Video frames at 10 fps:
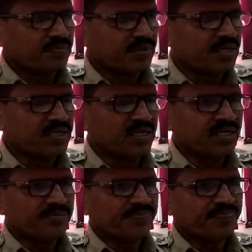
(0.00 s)
मिल गई
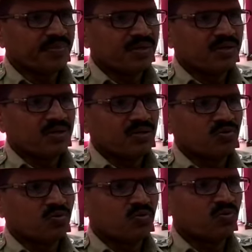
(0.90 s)
है
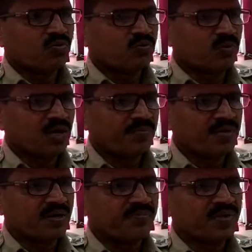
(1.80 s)
तो वहाँ
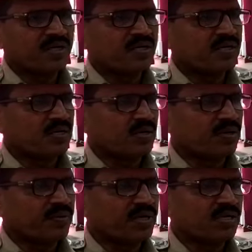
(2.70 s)
पर हमने
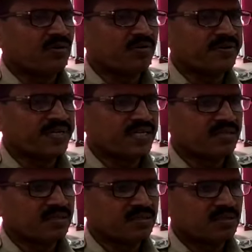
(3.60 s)
हमारी डॉग यूनिट
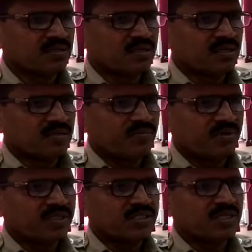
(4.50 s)

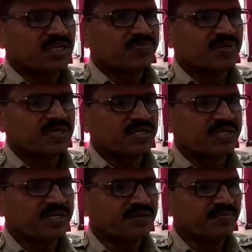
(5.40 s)
फॉरेंसिक एक्सपर्ट की
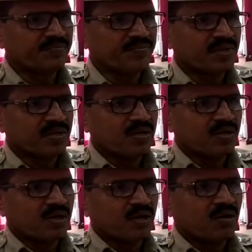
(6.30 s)
टीम
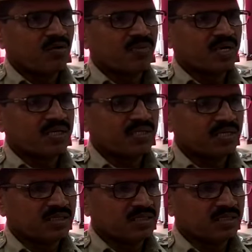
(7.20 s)
और बाकी